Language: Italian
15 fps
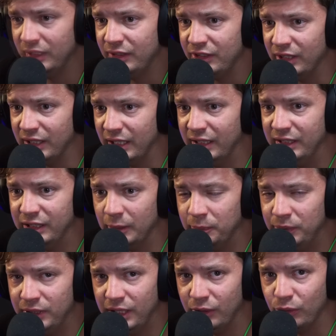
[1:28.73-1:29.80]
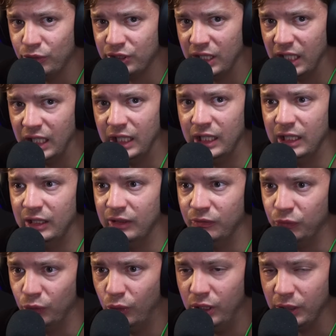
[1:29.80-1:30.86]
Cercare di capire cosa
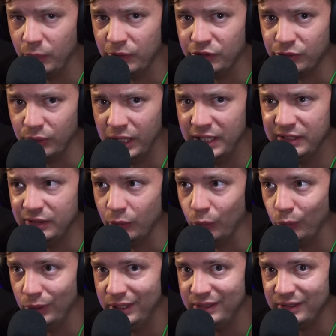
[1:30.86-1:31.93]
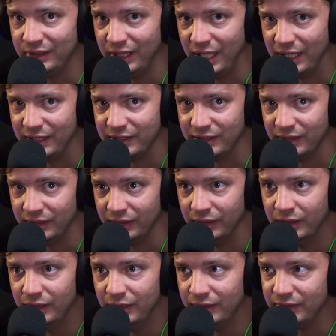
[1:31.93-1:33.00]
vuole questo essere o questi esseri.
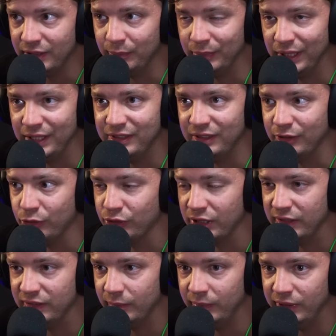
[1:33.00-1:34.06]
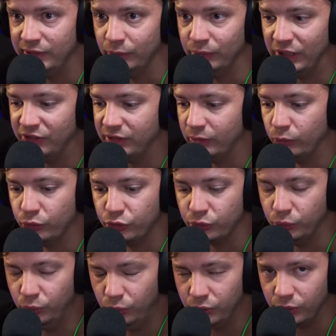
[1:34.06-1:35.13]
Sembra essere sostanzialmente un essere
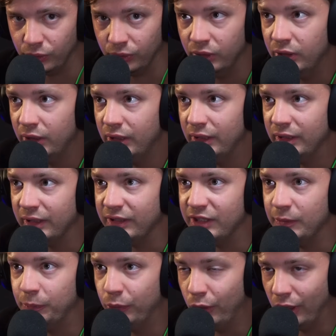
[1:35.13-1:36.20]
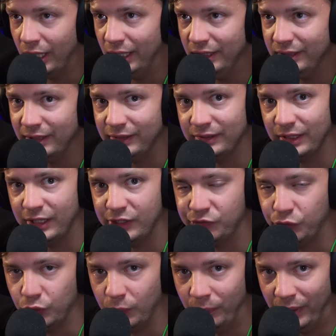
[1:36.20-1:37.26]
oscuro che si può anche
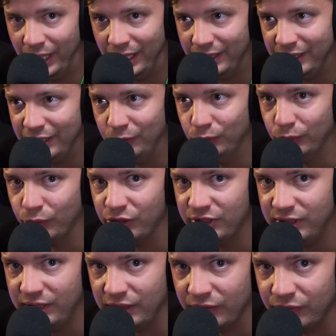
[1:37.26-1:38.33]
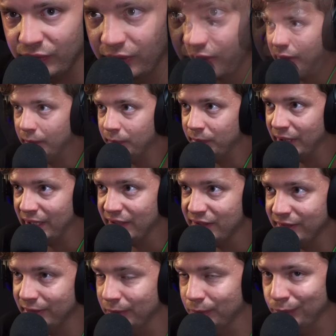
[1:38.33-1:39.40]
trasformare in uno Steve, per
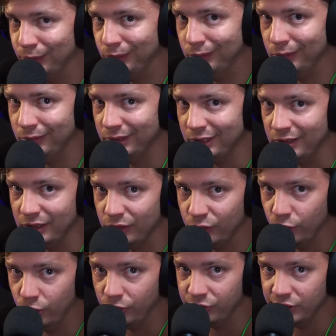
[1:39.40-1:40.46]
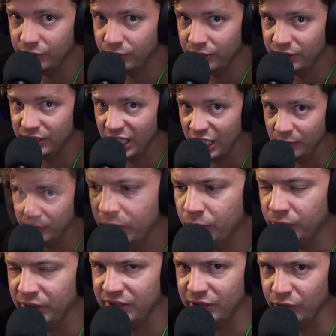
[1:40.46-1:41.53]
essere un po' in incognito, diciamo.
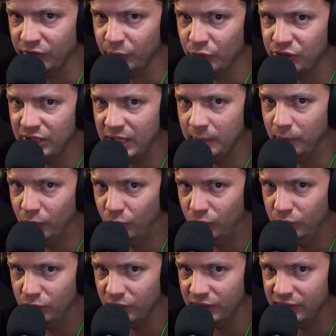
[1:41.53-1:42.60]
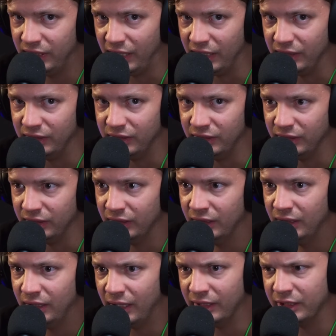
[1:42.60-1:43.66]
Quindi si dovremo stare molto attenti
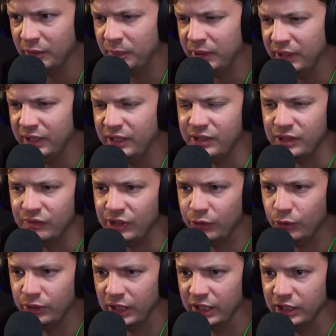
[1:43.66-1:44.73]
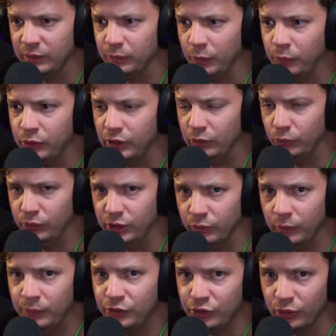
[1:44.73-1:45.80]
anche perché se vi ricordate proprio nell'ultimo
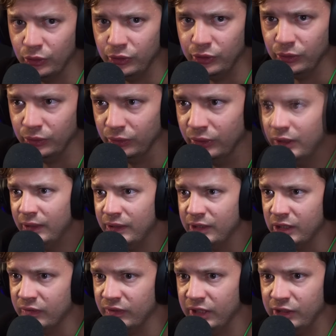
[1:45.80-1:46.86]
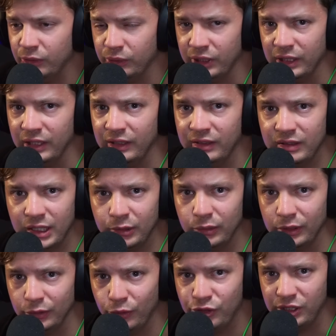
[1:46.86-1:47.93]
episodio vi ho detto che era entrato
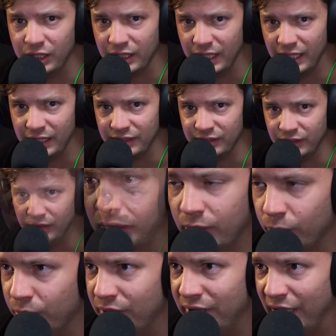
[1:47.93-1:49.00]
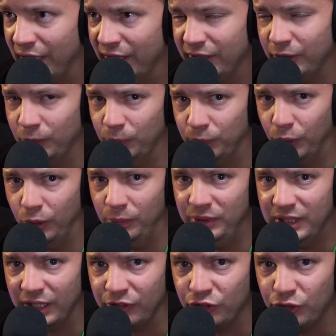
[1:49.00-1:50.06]
nella nostra casa, quindi è anche un po'
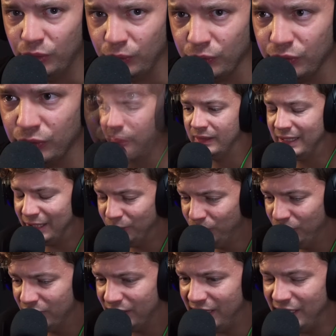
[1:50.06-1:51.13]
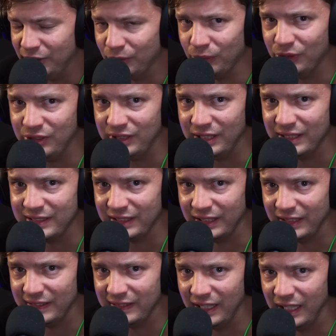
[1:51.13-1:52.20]
minaccioso e non credo stia
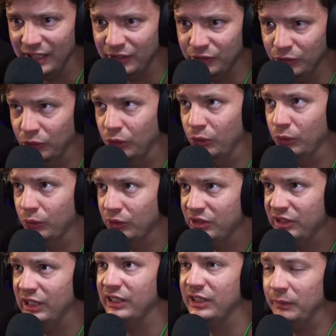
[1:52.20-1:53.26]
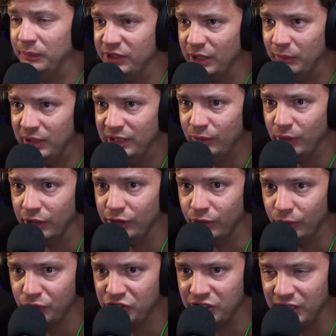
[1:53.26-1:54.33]
scherzando o sia semplicemente una
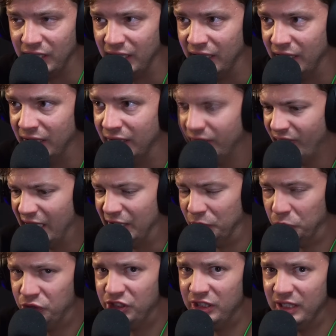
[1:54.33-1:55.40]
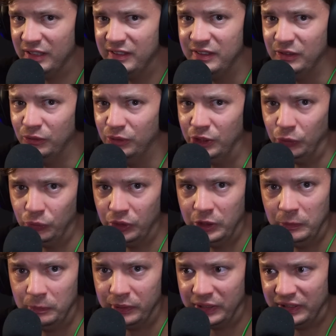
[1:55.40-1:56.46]
nostra allucinazione o
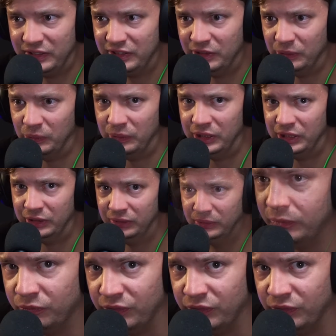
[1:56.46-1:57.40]
impressione, no?